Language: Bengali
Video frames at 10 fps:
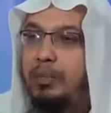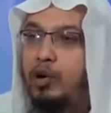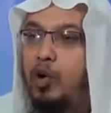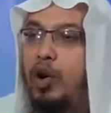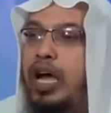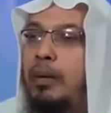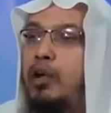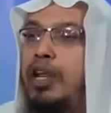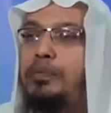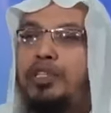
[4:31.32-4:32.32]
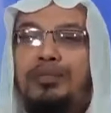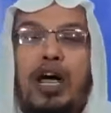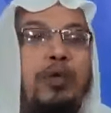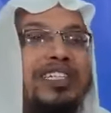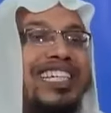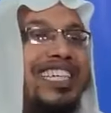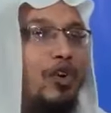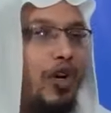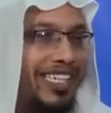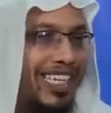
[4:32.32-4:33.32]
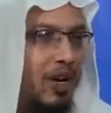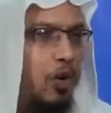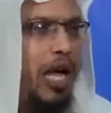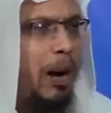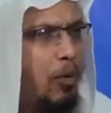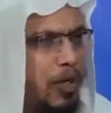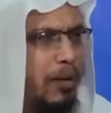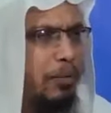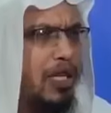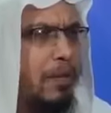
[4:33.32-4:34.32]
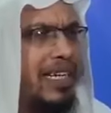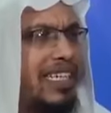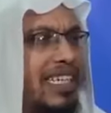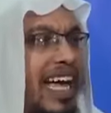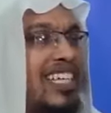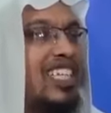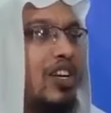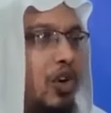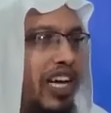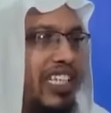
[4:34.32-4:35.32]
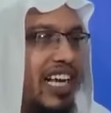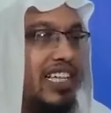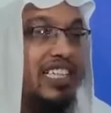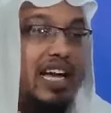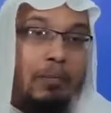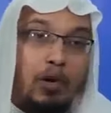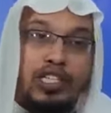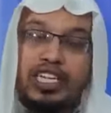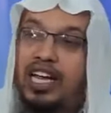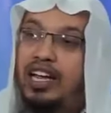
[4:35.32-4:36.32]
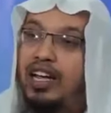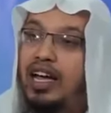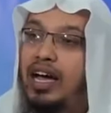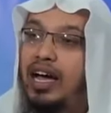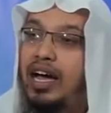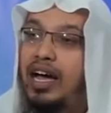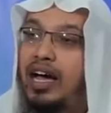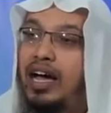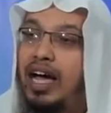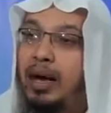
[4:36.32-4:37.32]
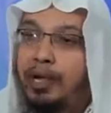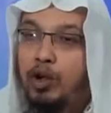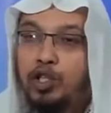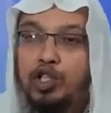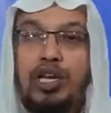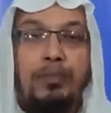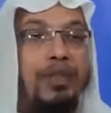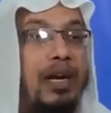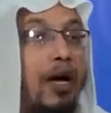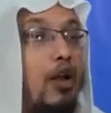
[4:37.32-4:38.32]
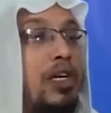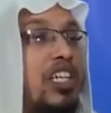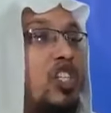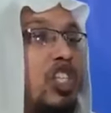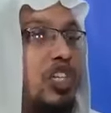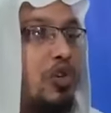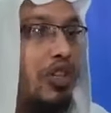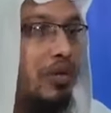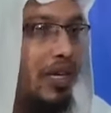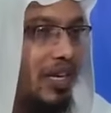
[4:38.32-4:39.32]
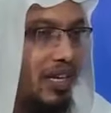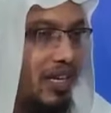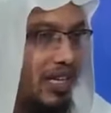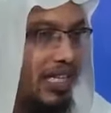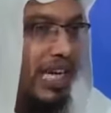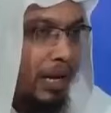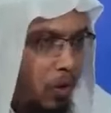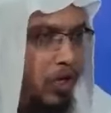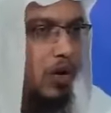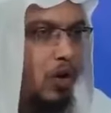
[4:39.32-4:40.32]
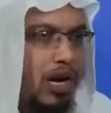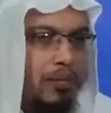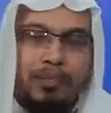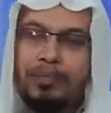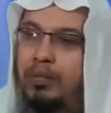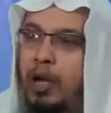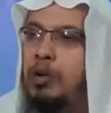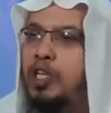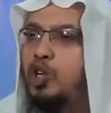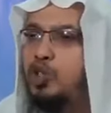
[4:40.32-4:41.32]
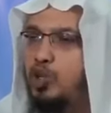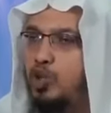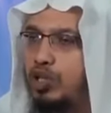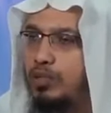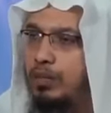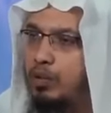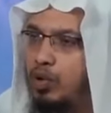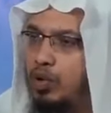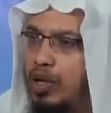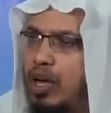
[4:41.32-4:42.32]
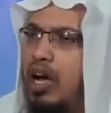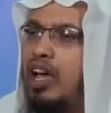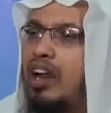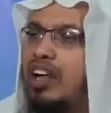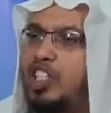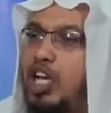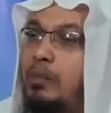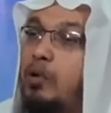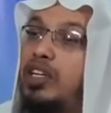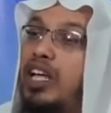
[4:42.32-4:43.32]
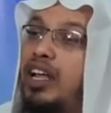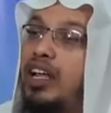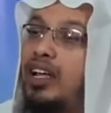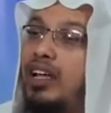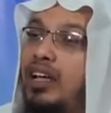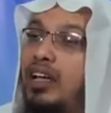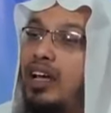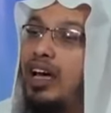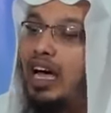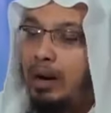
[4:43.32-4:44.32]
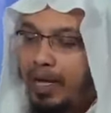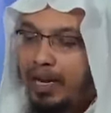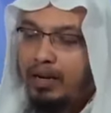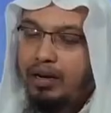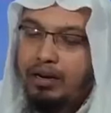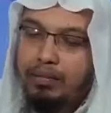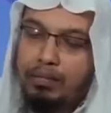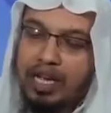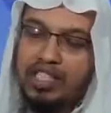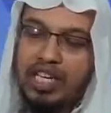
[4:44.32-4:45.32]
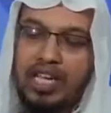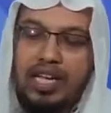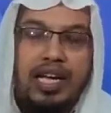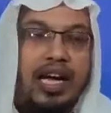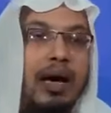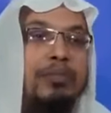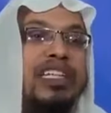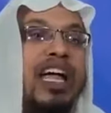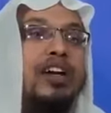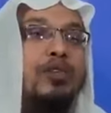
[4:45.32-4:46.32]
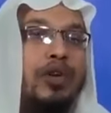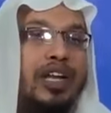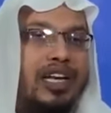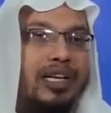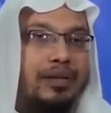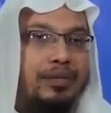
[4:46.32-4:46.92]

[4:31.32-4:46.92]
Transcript: এবং ওই আমলের প্রতি ভালোবাসা যেন হয়ে যায় ওই আমলটার প্রতি আমার টান যেন হয়ে যায় যে আমলটা আমার অন্তরে আপনার ভালোবাসা সৃষ্টি করে দিবে যে আমলটা করলে আমি আপনার ভালোবাসা অর্জন করতে পারবো আয় আল্লাহ সে আমলটা আমার মাঝে আপনি দান করেন